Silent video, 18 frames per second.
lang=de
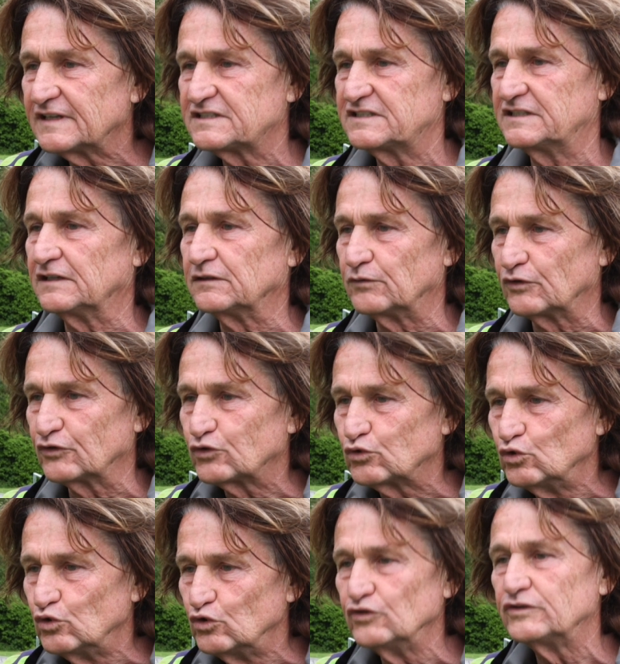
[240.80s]
jetzt irgendwas
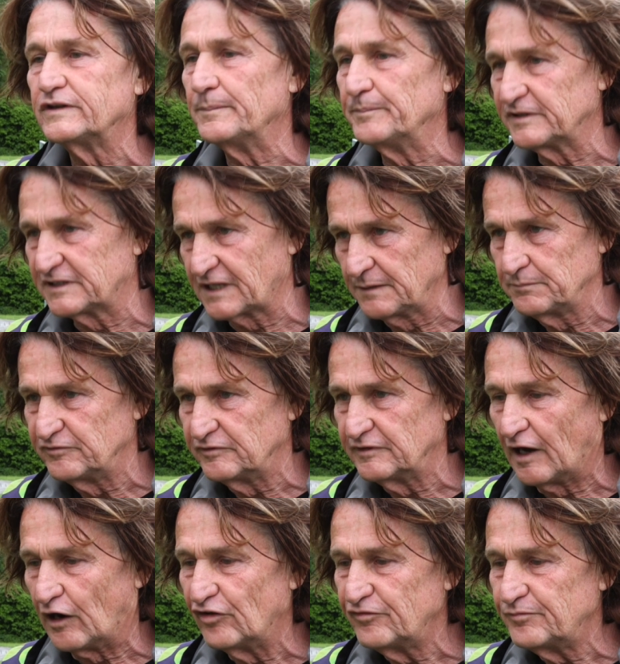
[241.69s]
tun, den Betrieb
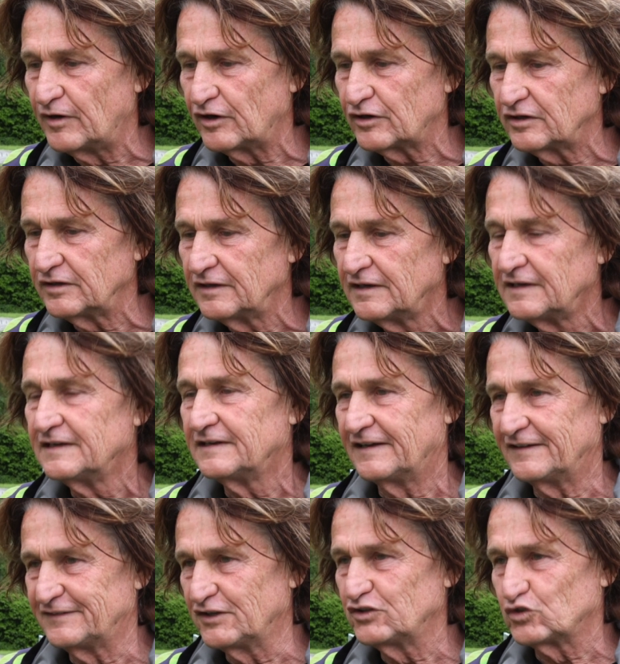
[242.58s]
wieder aufmachen.
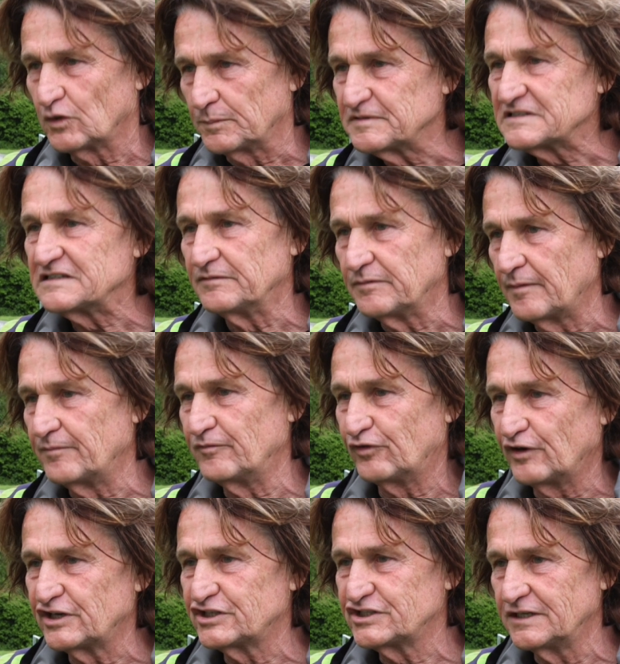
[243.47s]
Es ist so ein bisschen wie beim
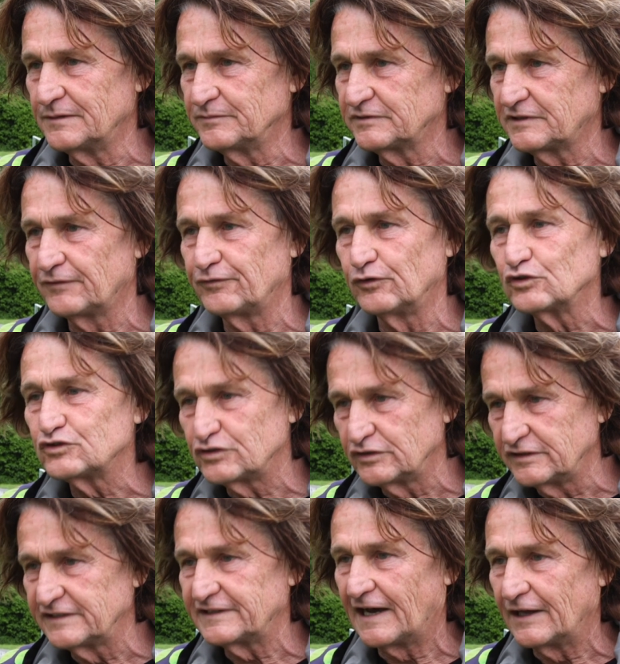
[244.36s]
Fallschirm, der
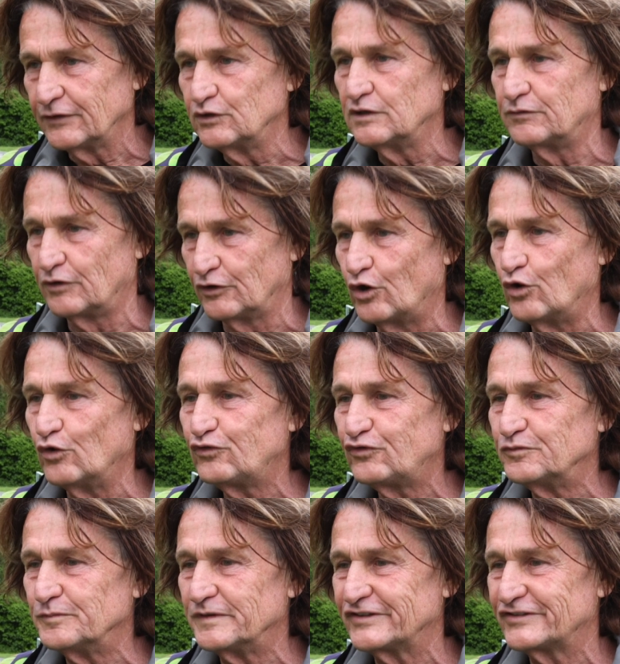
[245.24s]
funktioniert auch nur, wenn er
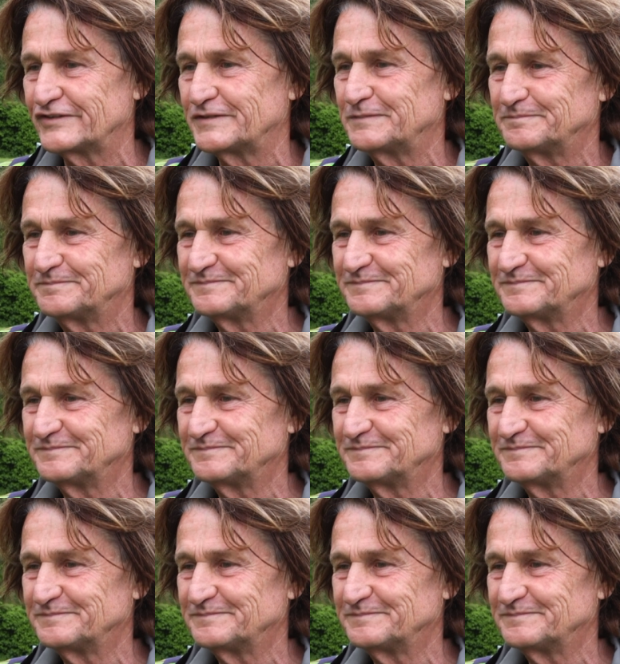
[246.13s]
offen ist.